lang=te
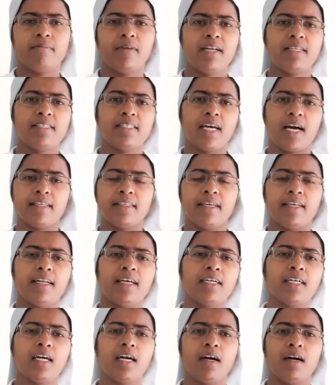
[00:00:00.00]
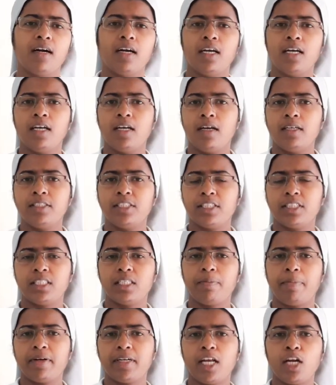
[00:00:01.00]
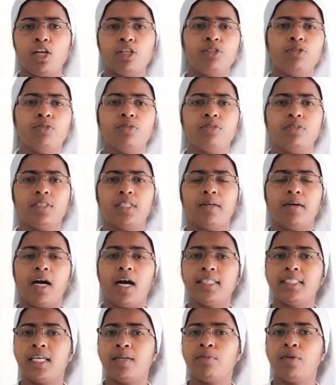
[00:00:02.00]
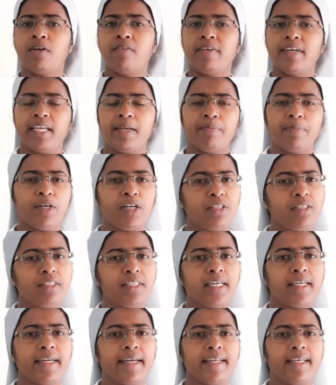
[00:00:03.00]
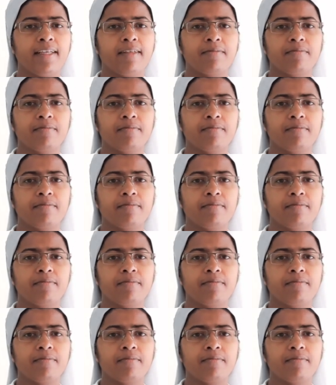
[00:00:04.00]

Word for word: మనం సాధారణంగా చిత్రపటాలు చూస్తున్న ఆదామావ ఏ పండుతున్నారని